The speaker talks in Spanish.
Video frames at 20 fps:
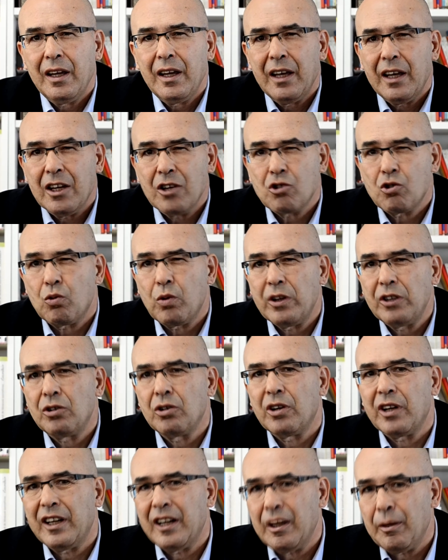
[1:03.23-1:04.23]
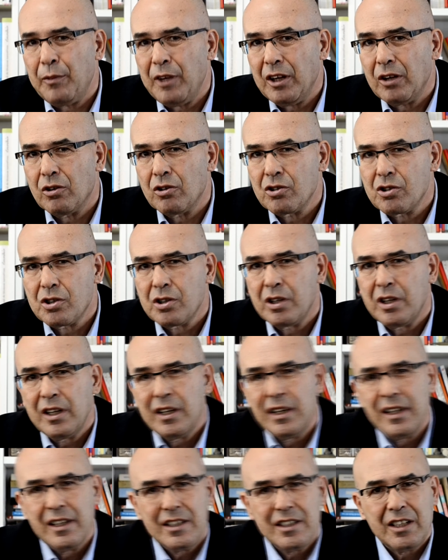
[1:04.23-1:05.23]
En su cuento Enemigos,
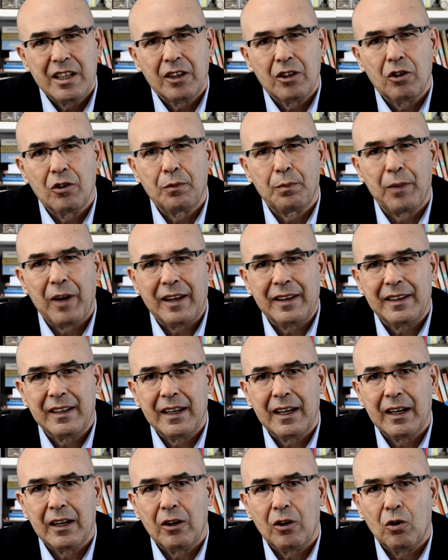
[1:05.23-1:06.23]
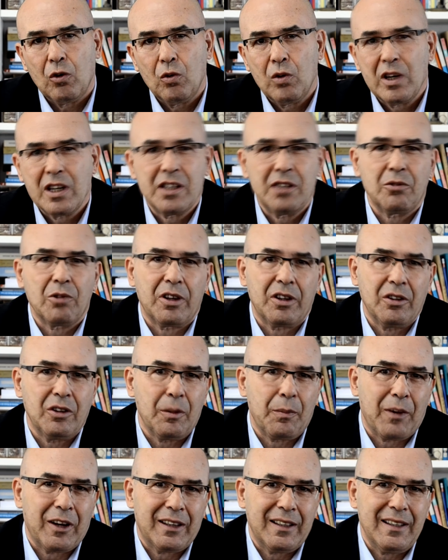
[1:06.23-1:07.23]
Chekhov plantea una situación de
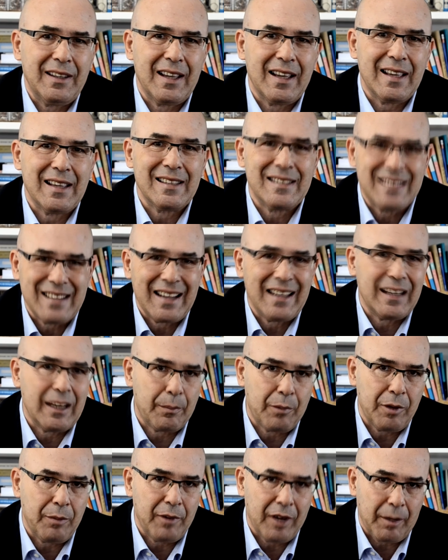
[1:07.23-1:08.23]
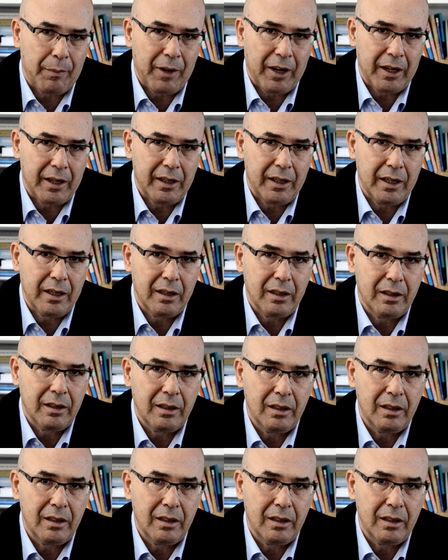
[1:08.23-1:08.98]
partida ya en la primera página.